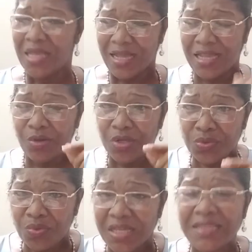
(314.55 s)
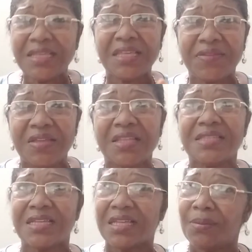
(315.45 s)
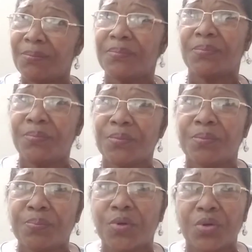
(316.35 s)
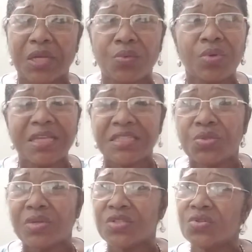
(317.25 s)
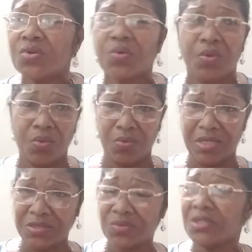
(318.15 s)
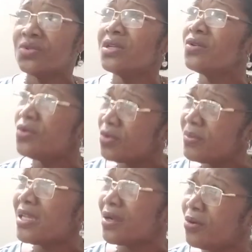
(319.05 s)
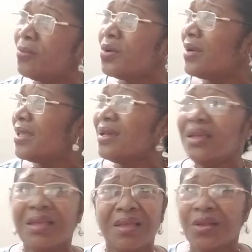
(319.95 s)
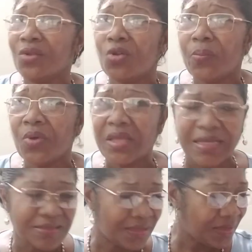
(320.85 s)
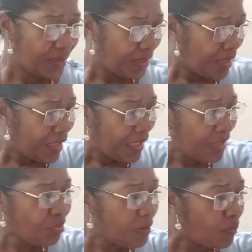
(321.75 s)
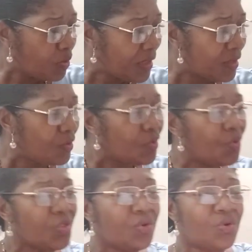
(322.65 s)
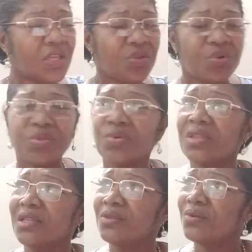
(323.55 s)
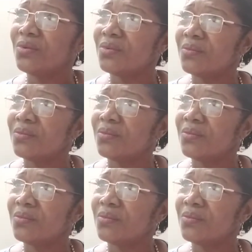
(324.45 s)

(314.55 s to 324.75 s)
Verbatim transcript: a los estudiantes que vienen y dicen que por alguna situación o una situación económica comprobada no lo pueden hacer. Esto es prueba de los códigos que yo estoy dando.